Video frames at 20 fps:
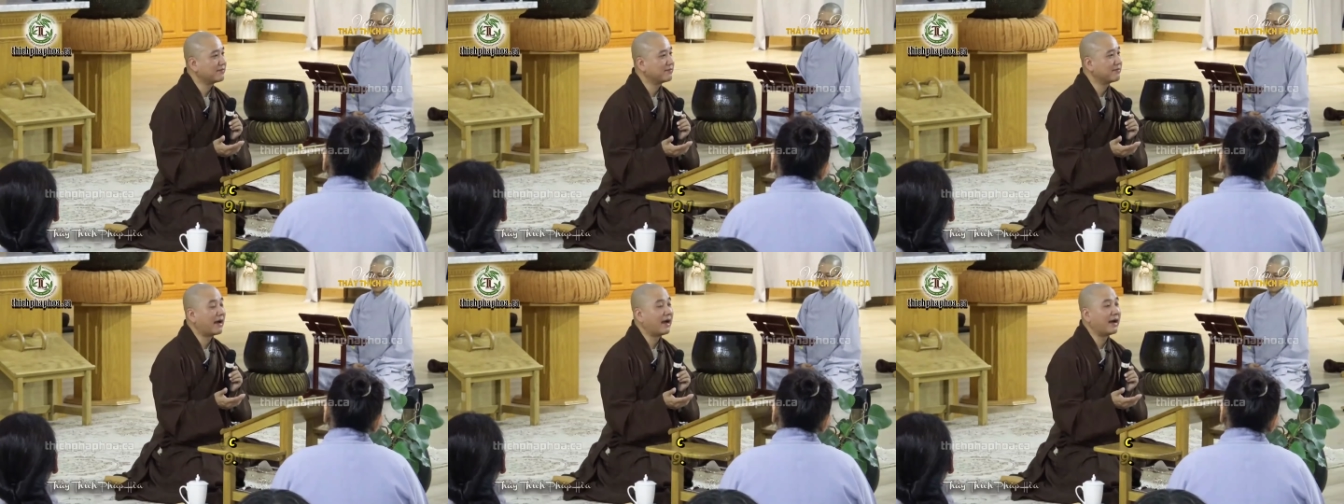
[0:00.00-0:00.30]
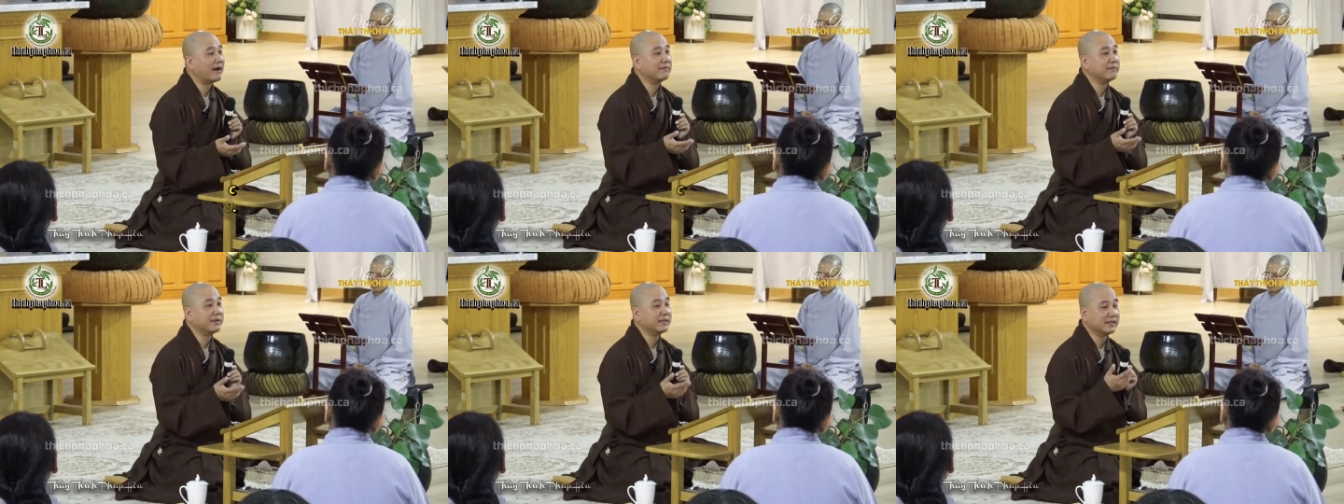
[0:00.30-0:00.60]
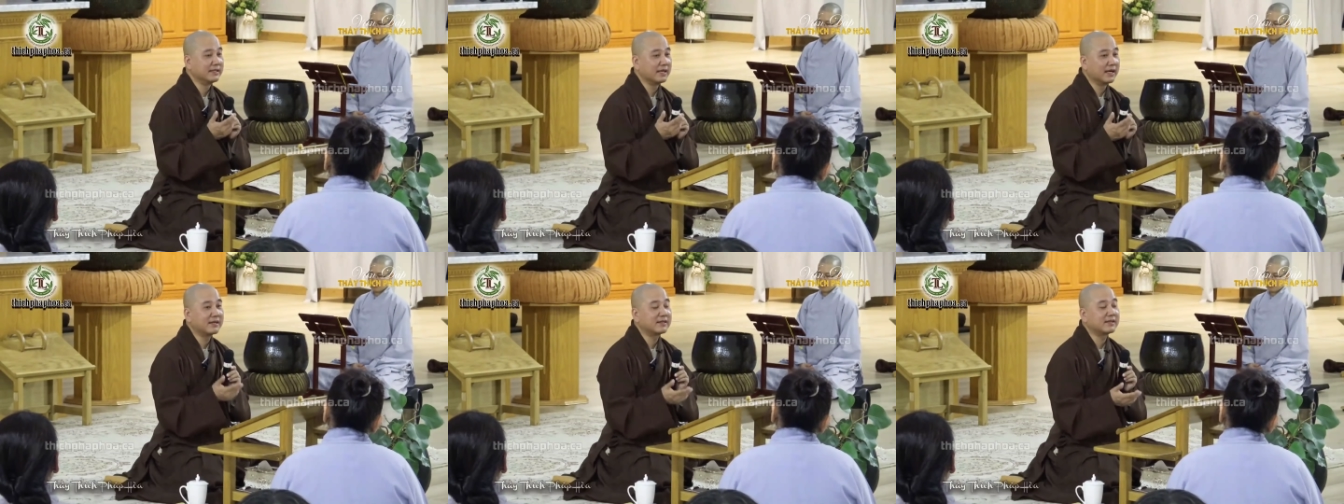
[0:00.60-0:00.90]
Và
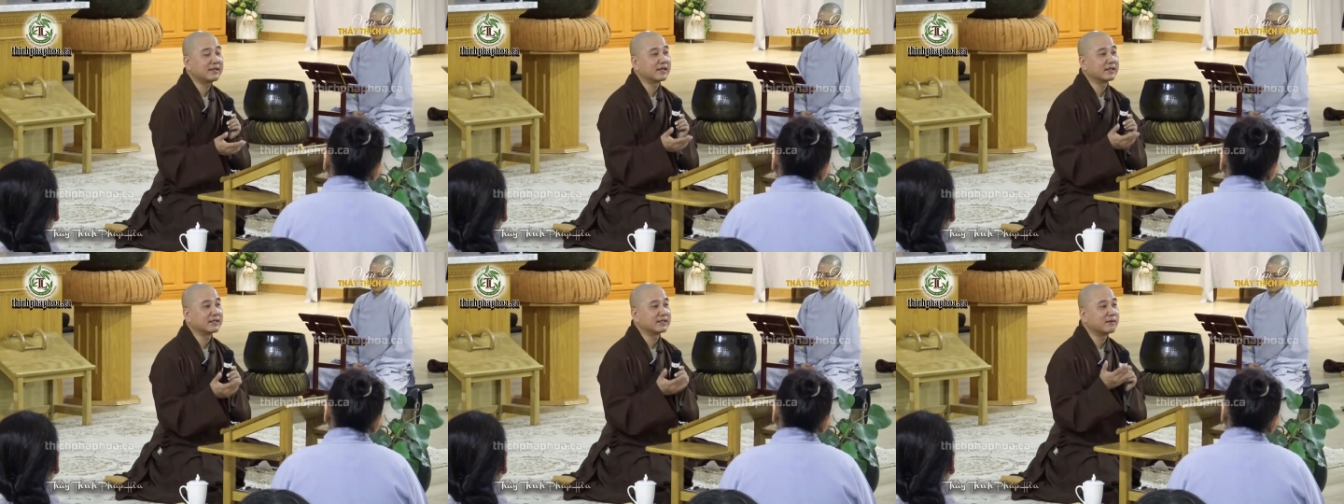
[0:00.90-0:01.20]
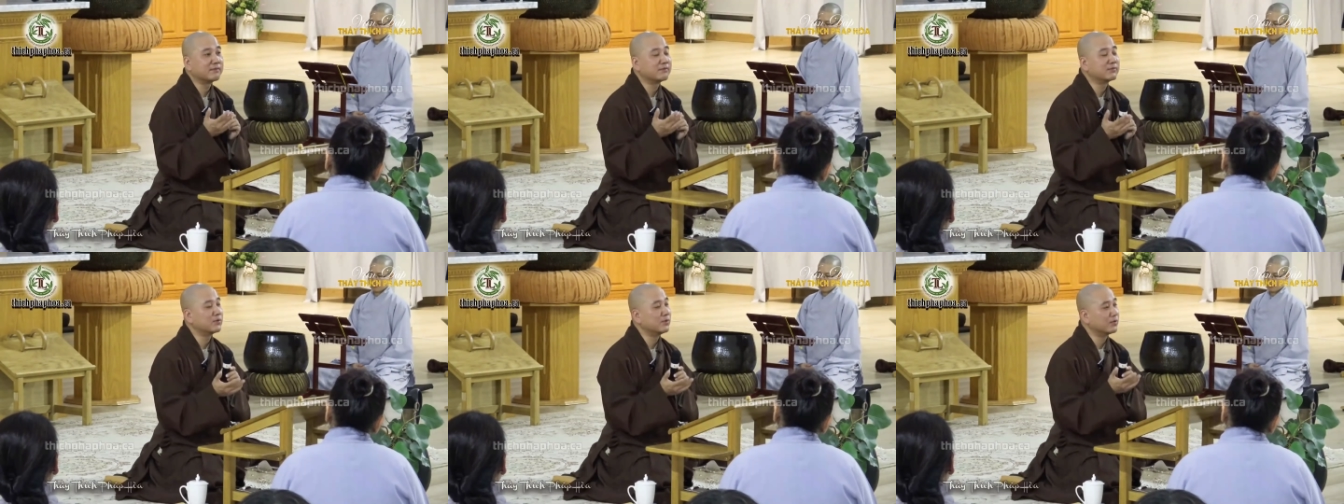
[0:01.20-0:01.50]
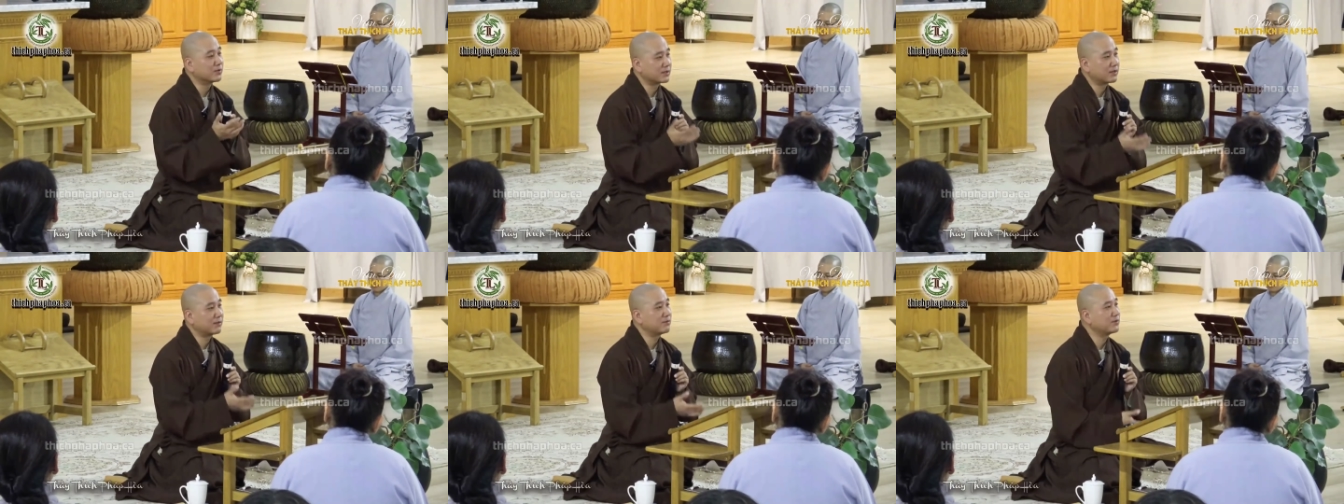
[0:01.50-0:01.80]
mình nhớ rằng trong
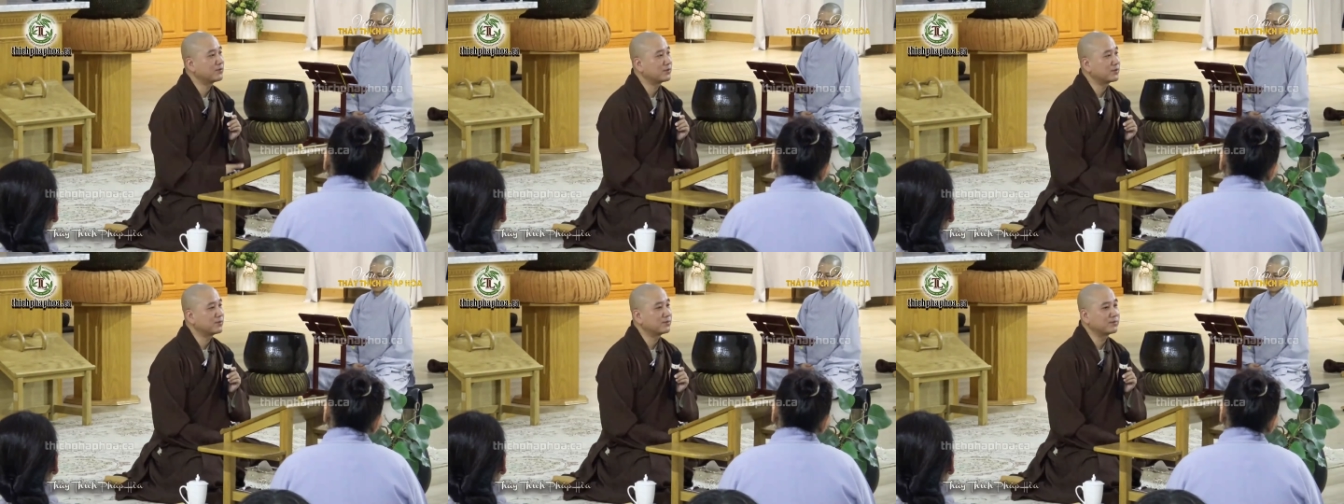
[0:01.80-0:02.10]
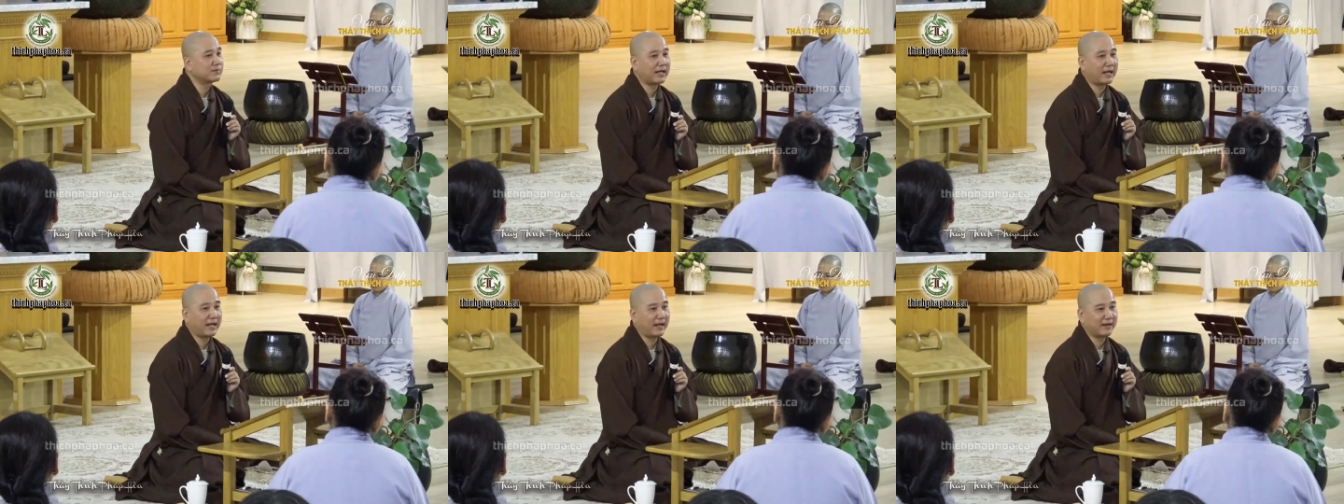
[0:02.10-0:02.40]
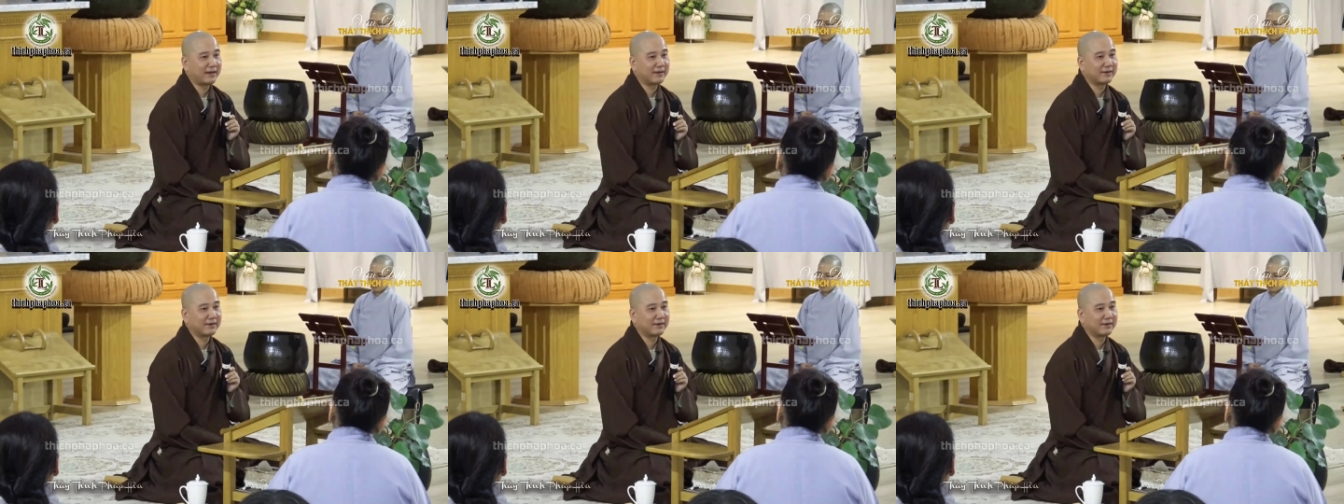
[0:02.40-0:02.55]
cuộc sống của chúng ta,